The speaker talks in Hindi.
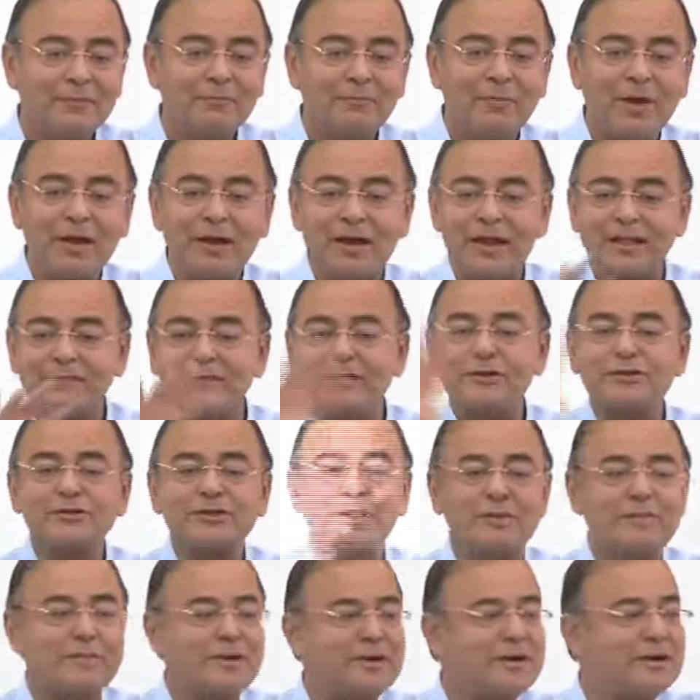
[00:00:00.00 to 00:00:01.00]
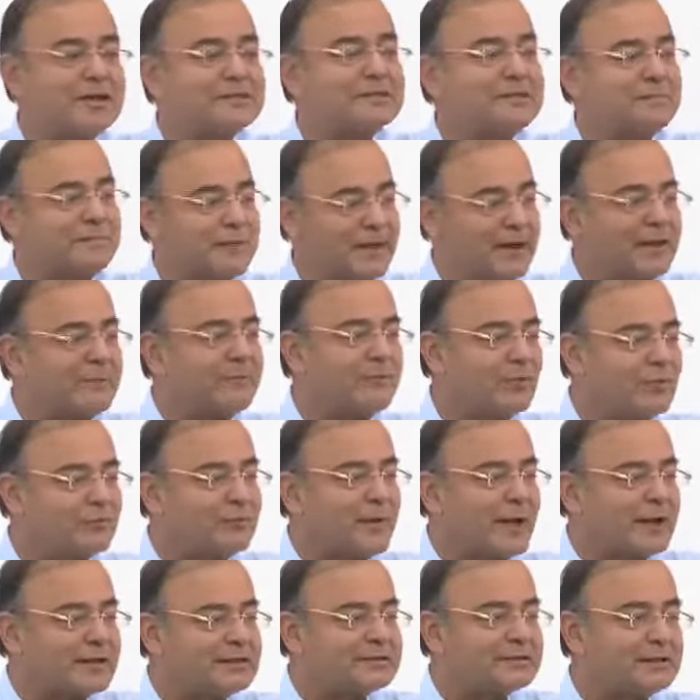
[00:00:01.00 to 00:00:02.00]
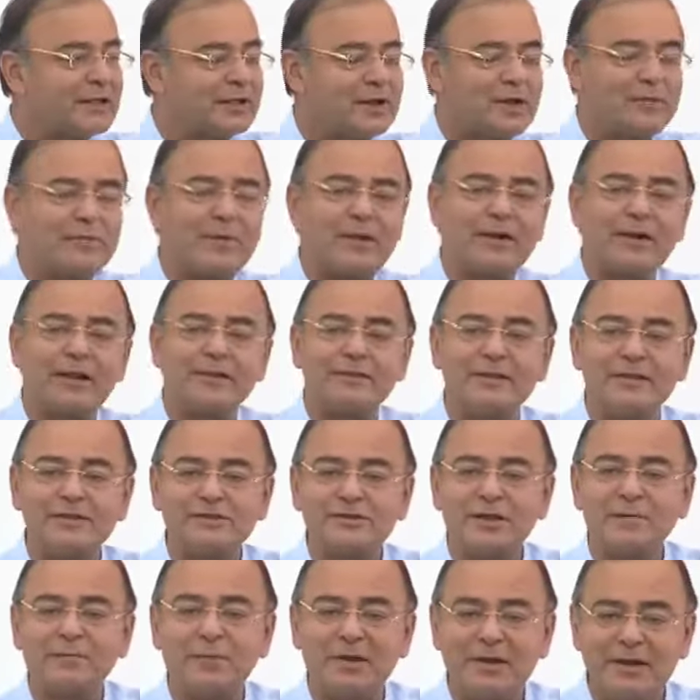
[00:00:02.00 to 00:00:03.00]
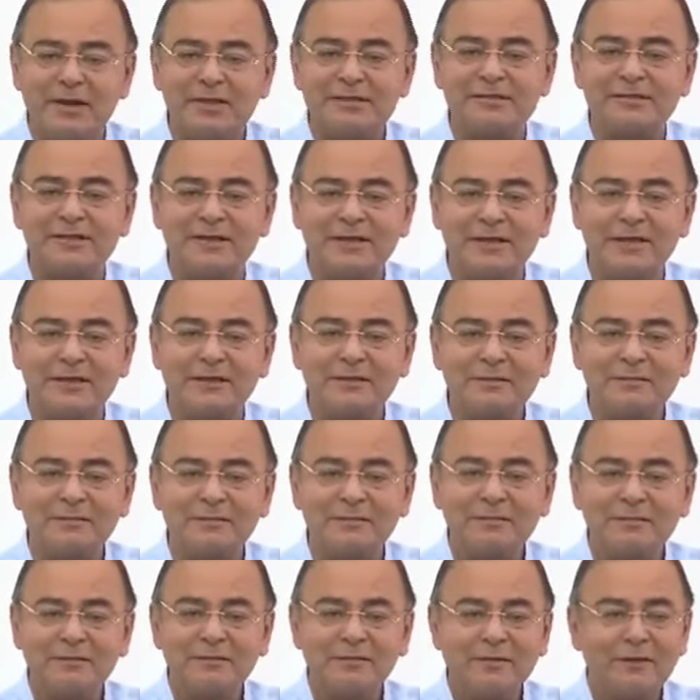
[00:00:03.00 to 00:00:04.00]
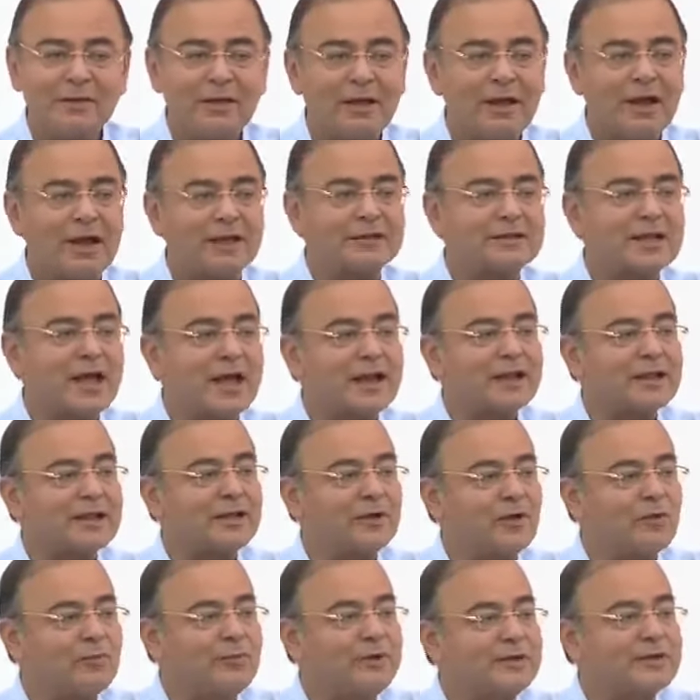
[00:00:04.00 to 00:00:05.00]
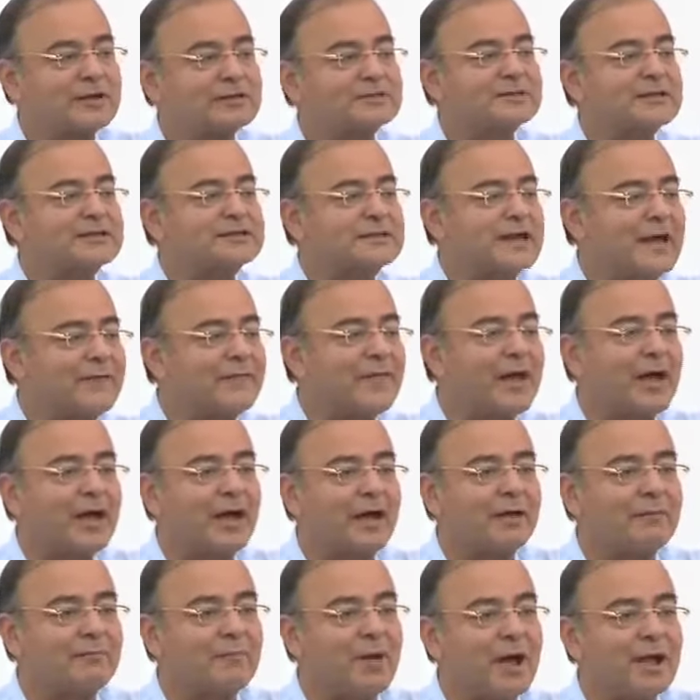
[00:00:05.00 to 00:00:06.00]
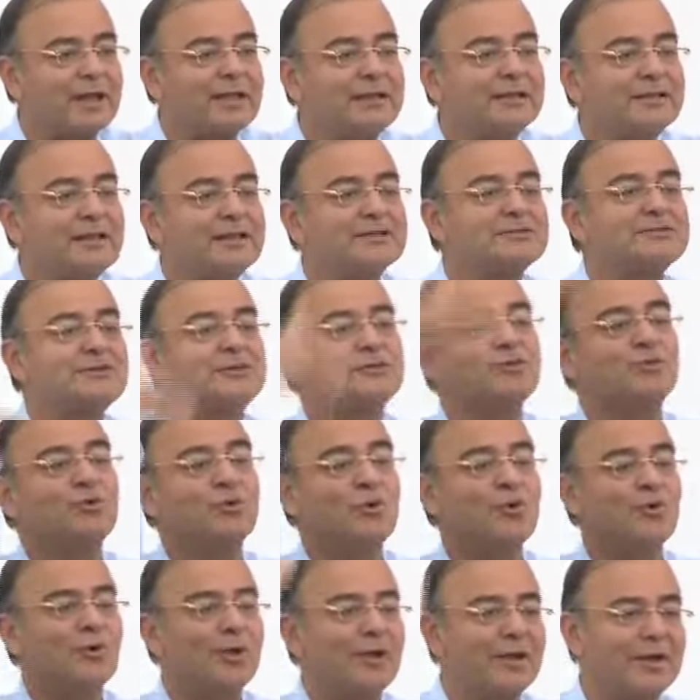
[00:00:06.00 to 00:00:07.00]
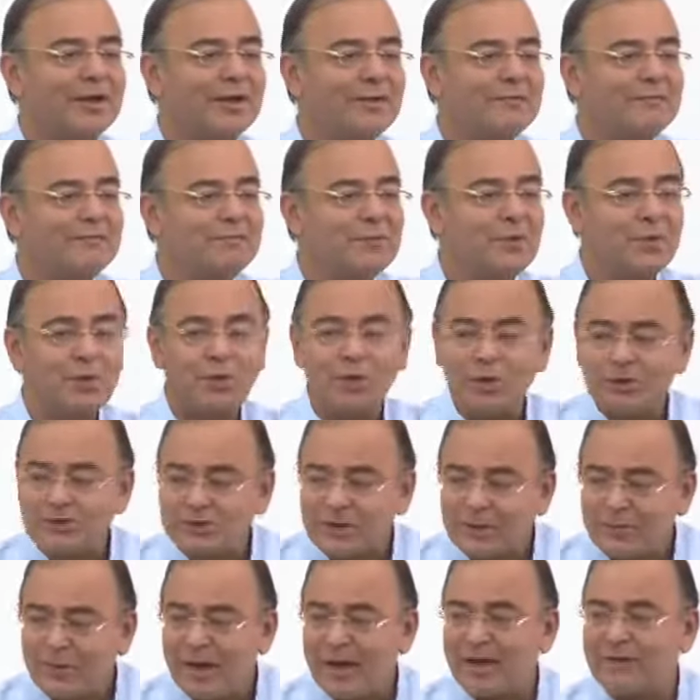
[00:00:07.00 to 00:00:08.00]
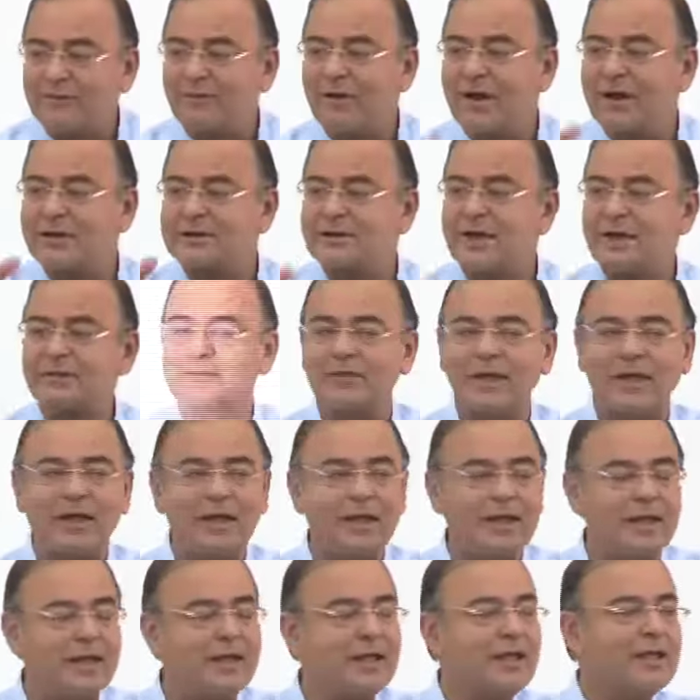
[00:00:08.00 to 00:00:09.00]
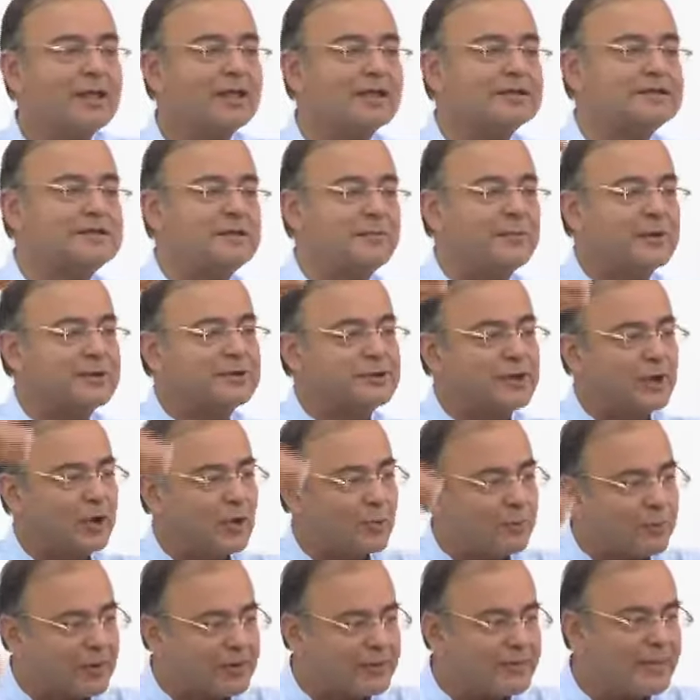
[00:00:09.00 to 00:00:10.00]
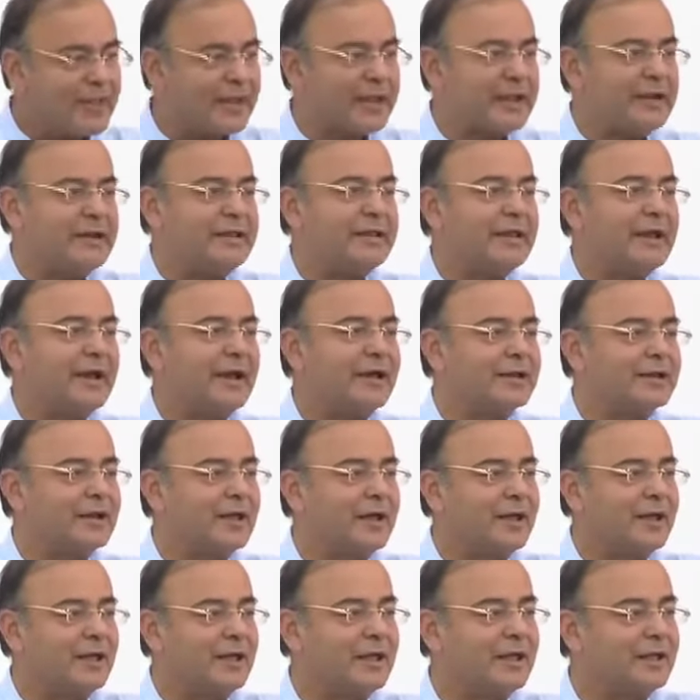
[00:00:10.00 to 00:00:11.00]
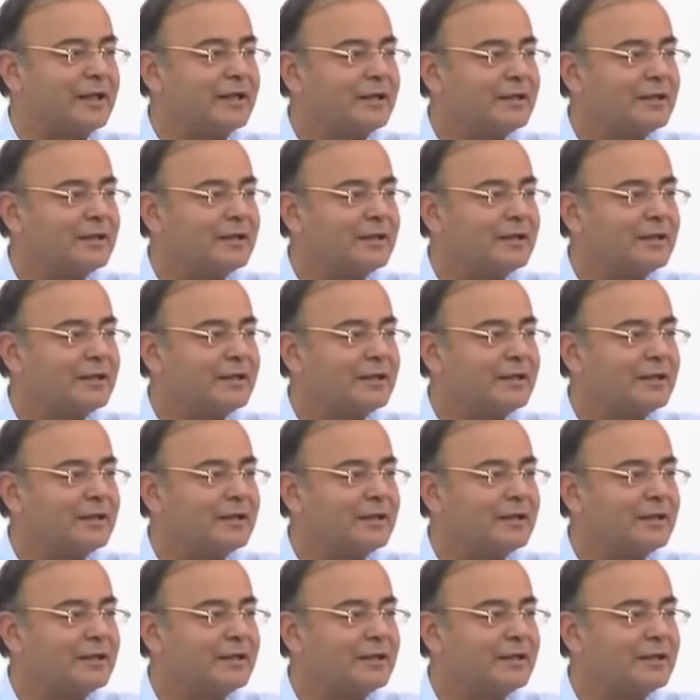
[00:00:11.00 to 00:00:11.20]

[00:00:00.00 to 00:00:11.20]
बांग्लादेश के बनने से पहले पूर्व पाकिस्तान और बांग्लादेश के बनने से हजार किलोमीटर से ज़्यादा बाकी देश से दूर हो गया कोई सामान वहाँ जाता है किसी बच्चे को पढ़ने के लिए आना है